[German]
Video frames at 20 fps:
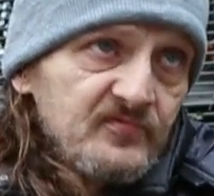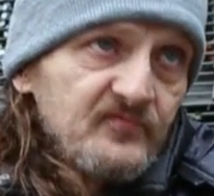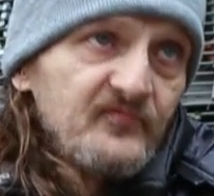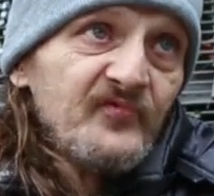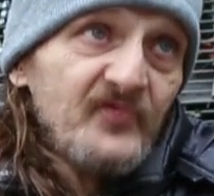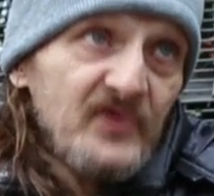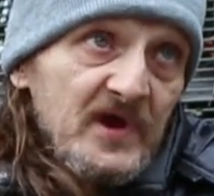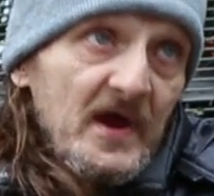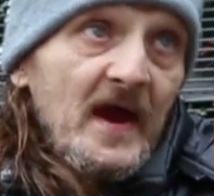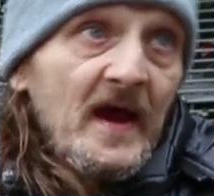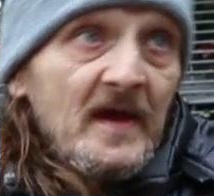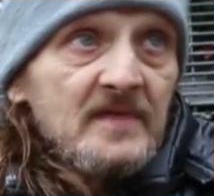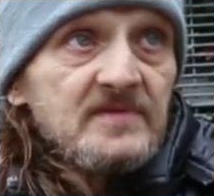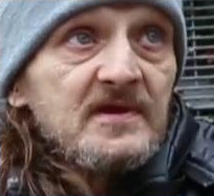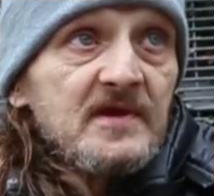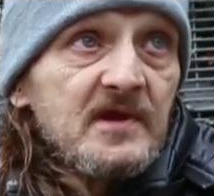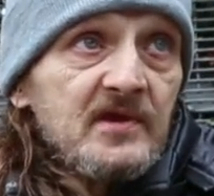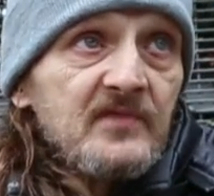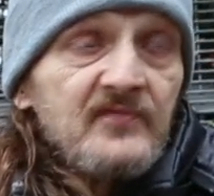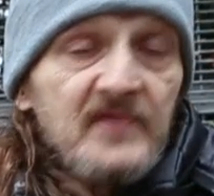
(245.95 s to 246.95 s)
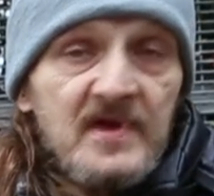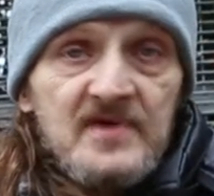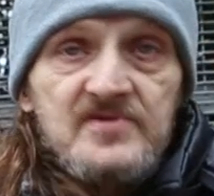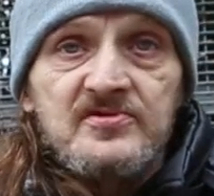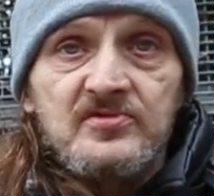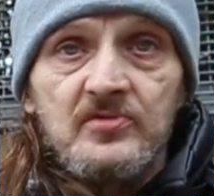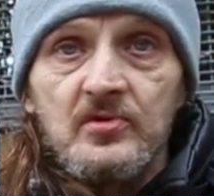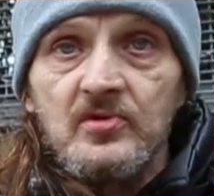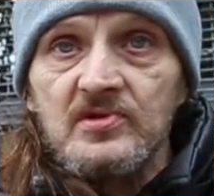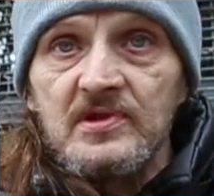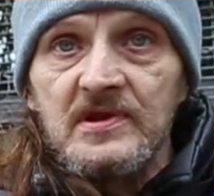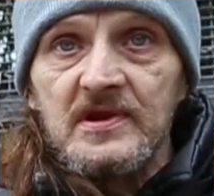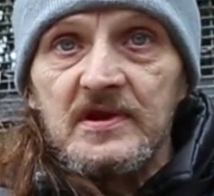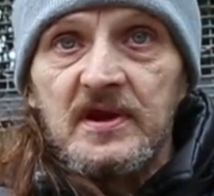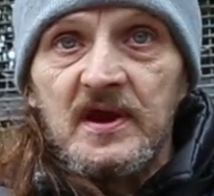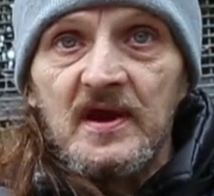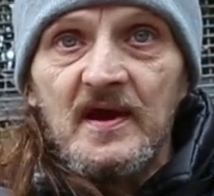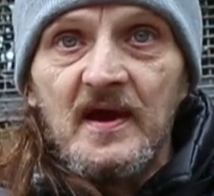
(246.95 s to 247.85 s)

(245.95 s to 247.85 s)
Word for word: vier andere wäre es tödlich.